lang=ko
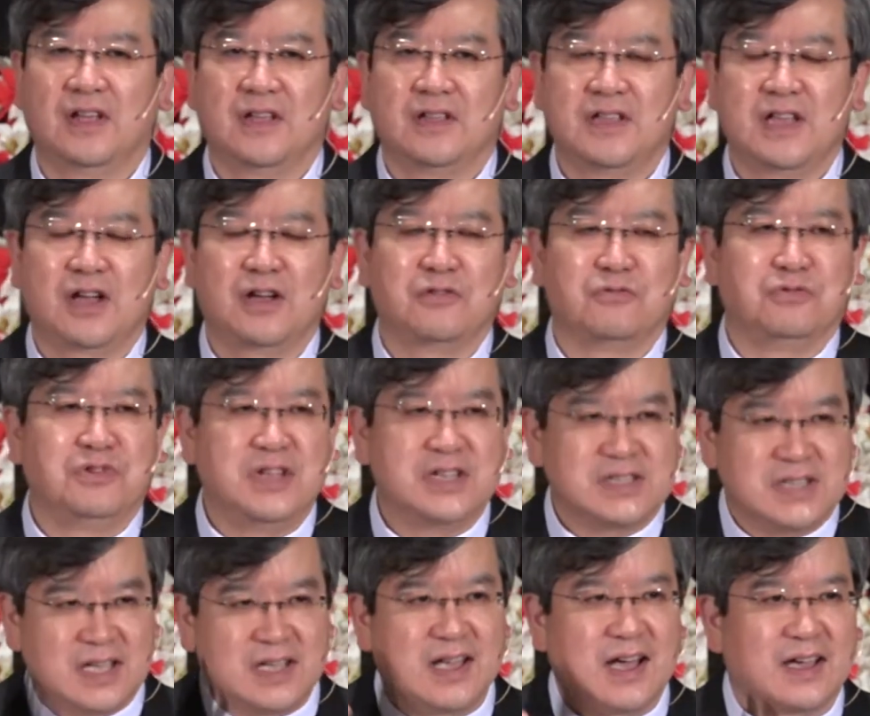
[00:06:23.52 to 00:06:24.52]
그냥 우리
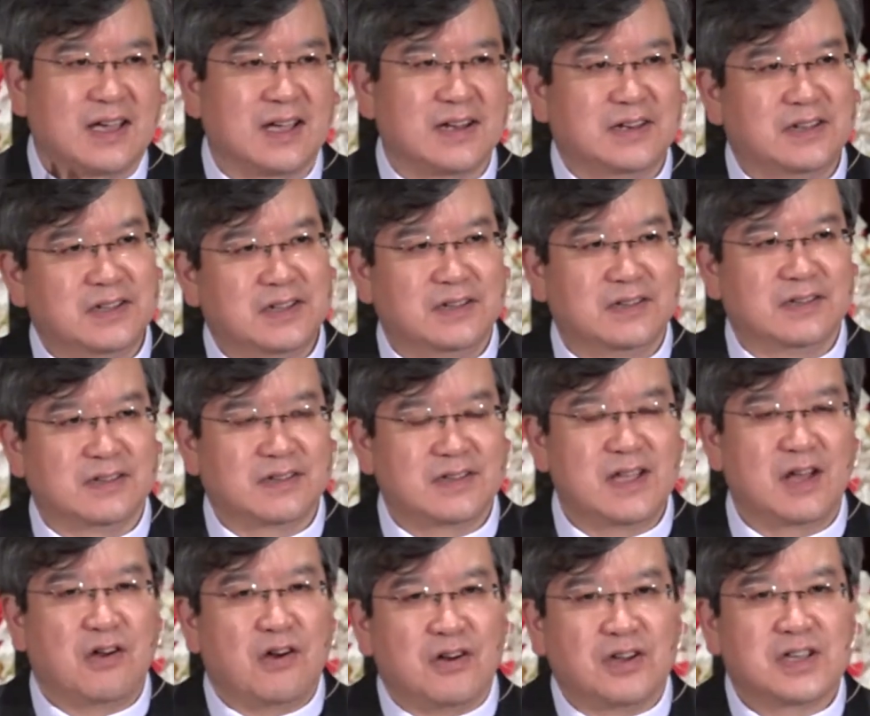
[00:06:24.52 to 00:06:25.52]
생각에는
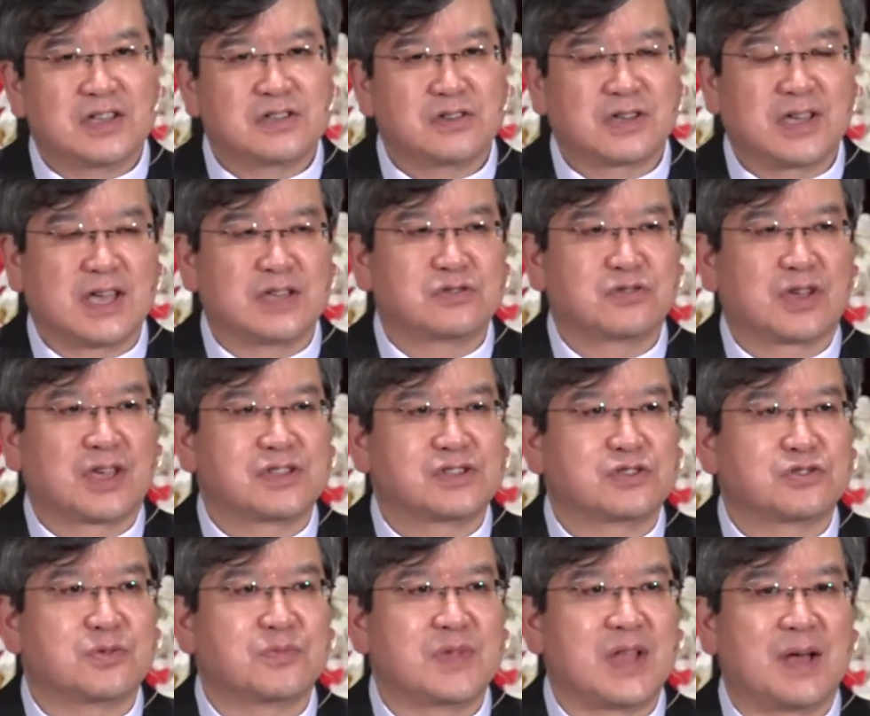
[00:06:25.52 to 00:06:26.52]
그냥 거기에서 계속해서
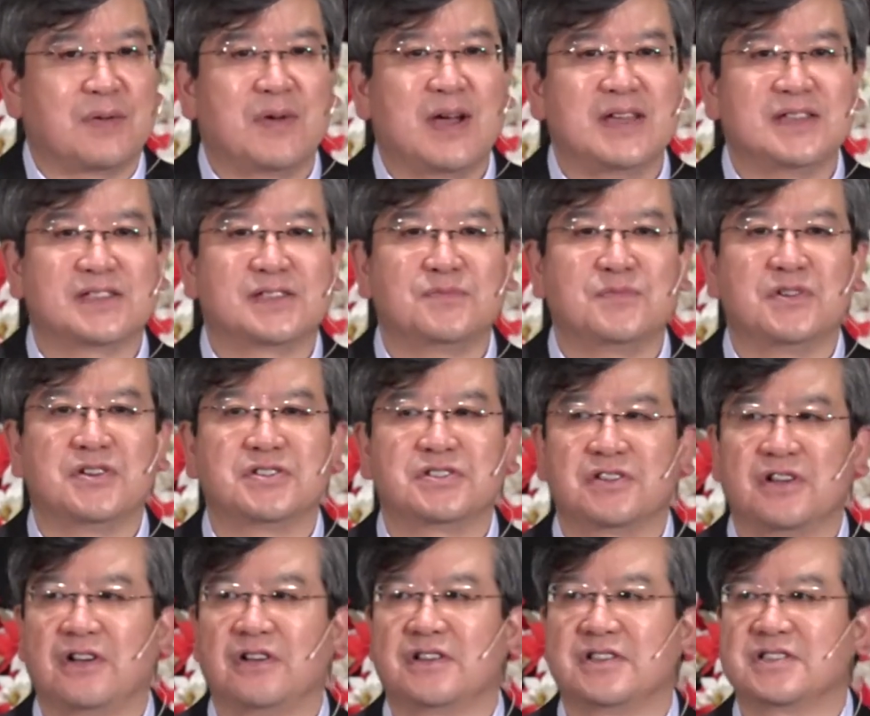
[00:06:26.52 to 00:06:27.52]
좀 남아
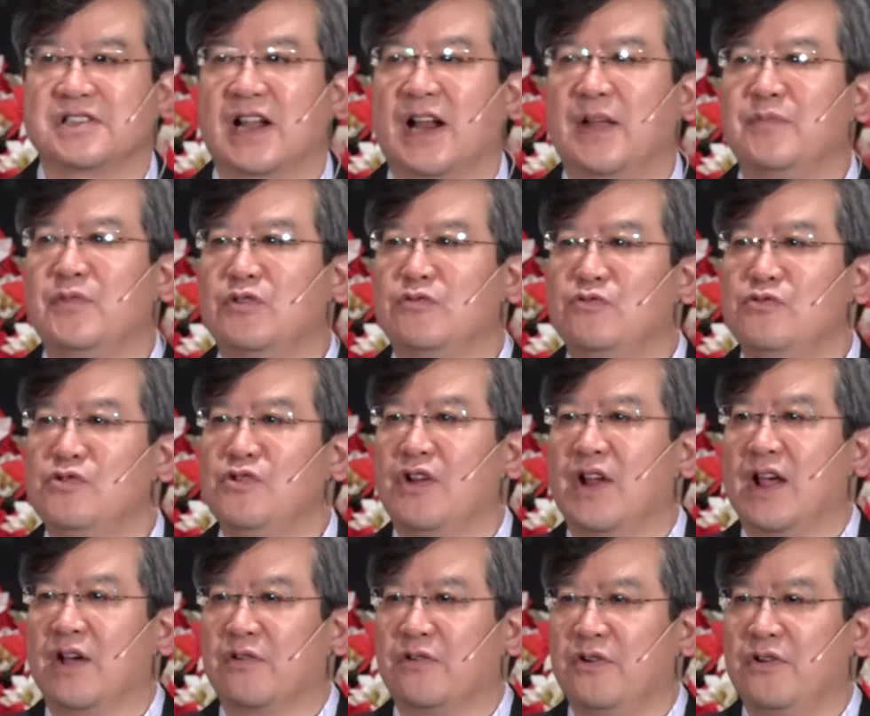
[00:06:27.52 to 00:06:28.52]
있으면서 그 사람들을
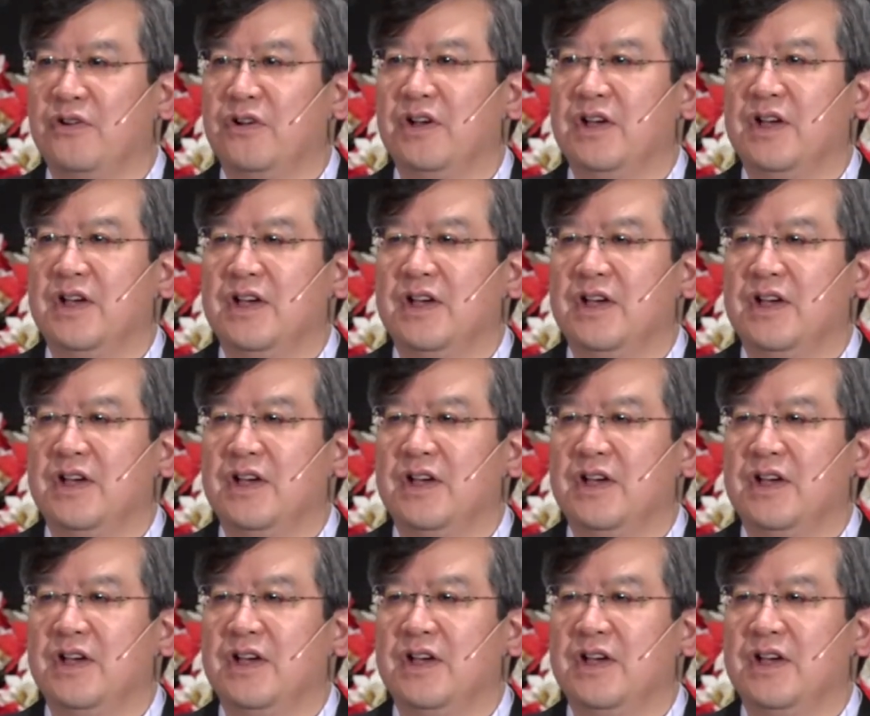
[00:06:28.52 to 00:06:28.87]
훈련하고